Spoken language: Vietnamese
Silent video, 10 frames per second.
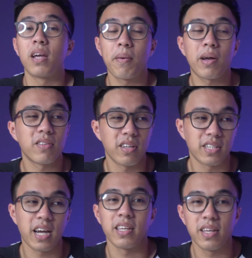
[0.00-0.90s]
để các bạn có thể
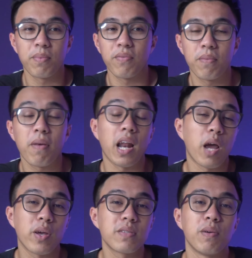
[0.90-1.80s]
trải nghiệm cái phiên bản
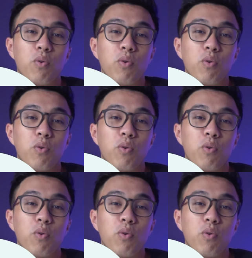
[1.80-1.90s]
iOS